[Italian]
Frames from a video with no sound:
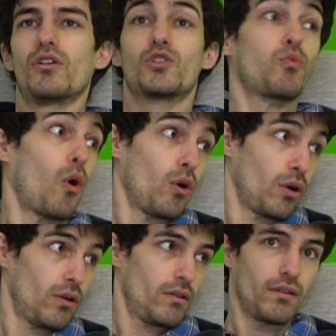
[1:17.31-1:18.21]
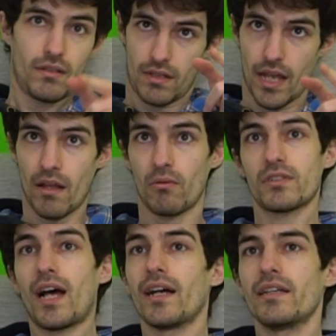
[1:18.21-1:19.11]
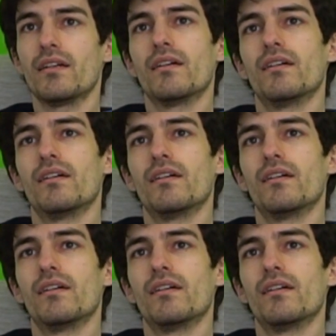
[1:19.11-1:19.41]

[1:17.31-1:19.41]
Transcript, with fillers: Suono, e lo sai,